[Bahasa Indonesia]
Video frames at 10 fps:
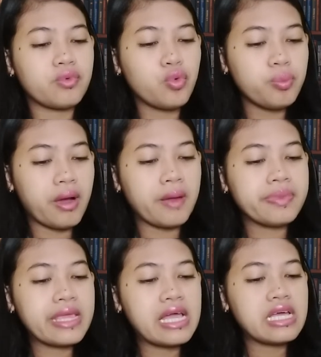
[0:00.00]
rupa,
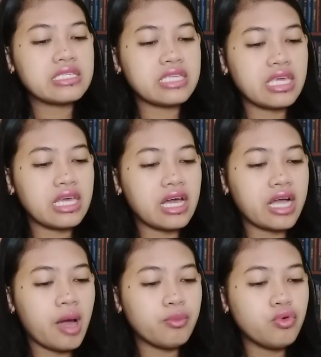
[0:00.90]
sehingga
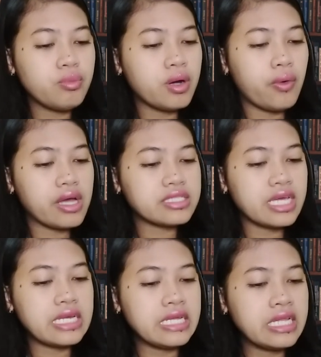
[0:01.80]
kamu
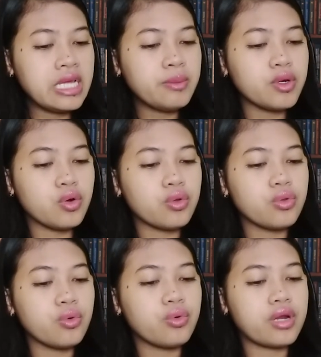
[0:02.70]
menguasai diri menurut
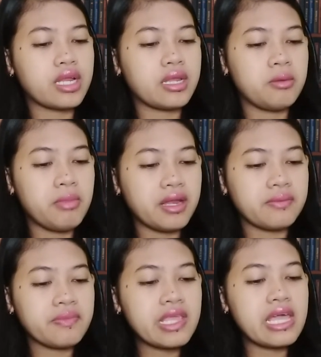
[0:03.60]
ukuran iman
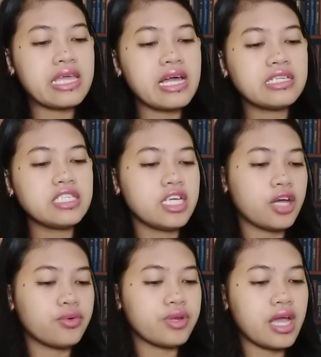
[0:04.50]
yang
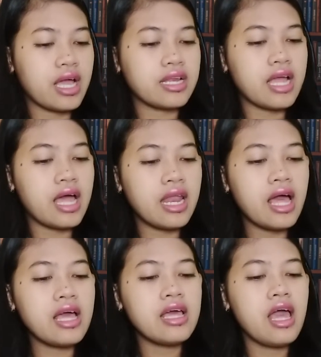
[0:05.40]
dikaruniakan
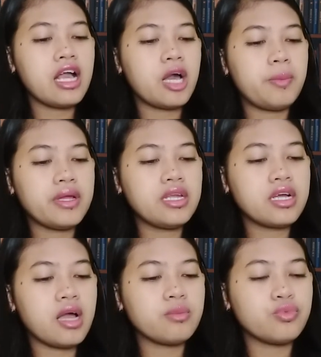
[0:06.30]
Allah
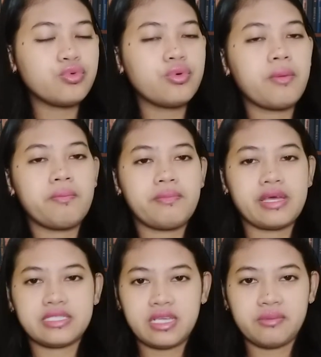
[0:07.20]
kepada kamu
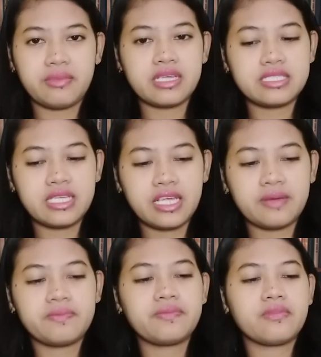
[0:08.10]
masing-masing.
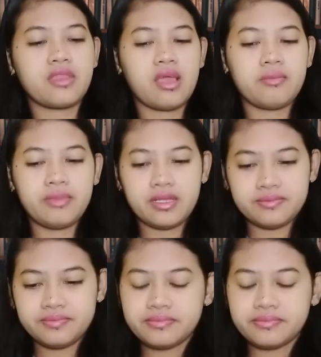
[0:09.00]
Amin.